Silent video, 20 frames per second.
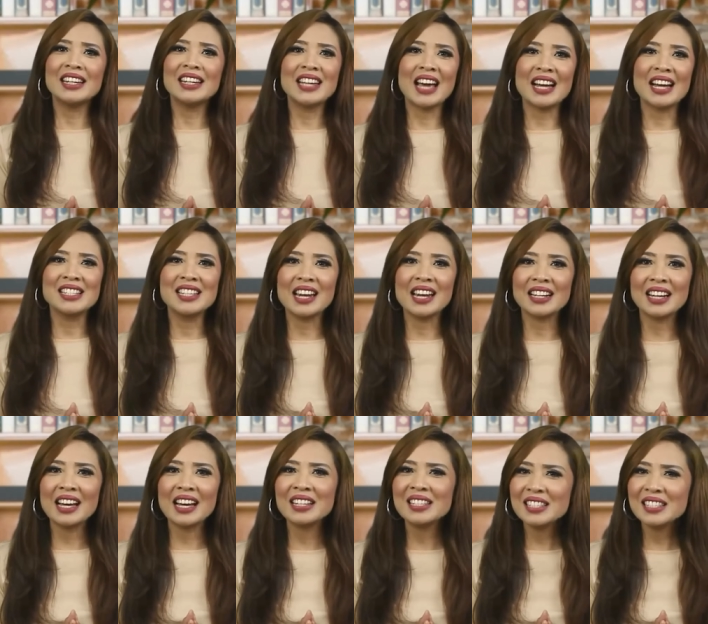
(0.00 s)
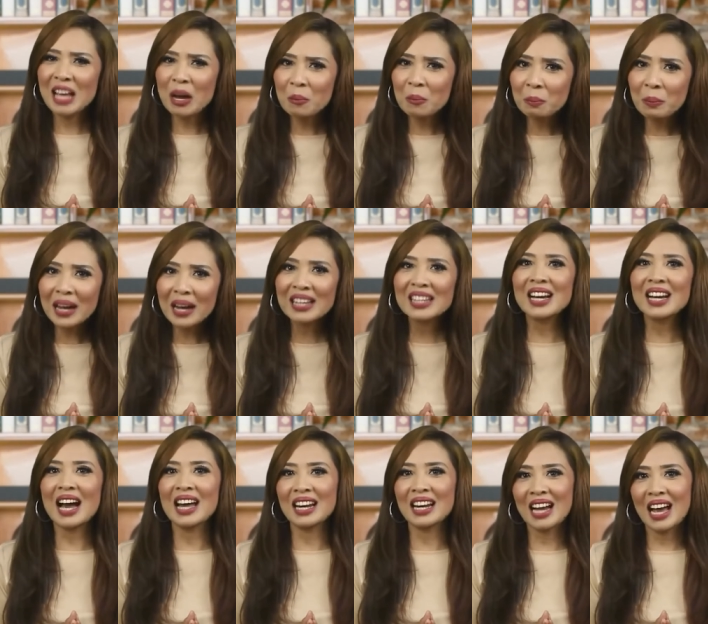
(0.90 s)
dan diajarkan sampai ke
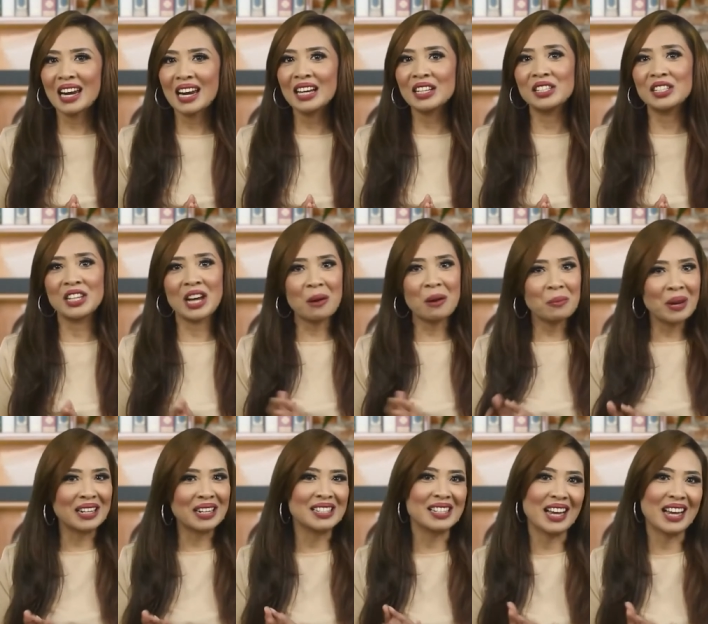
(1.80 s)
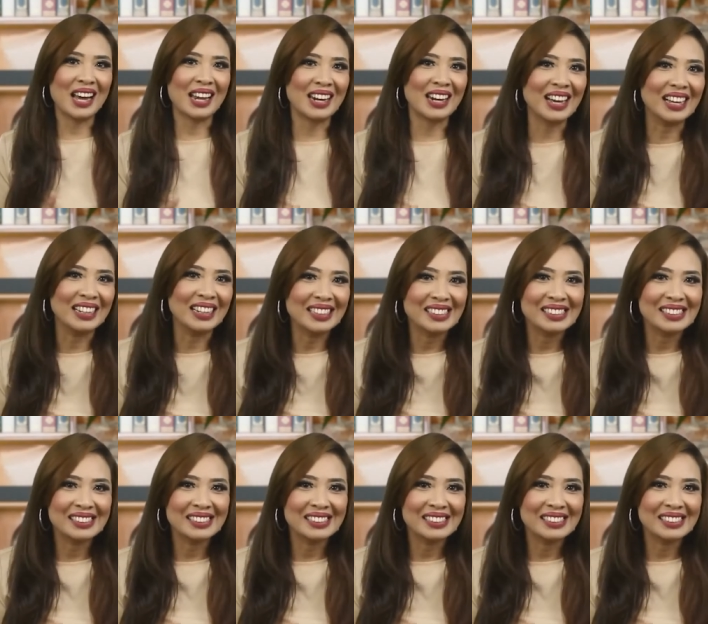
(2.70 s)
anak-anak zaman sekarang.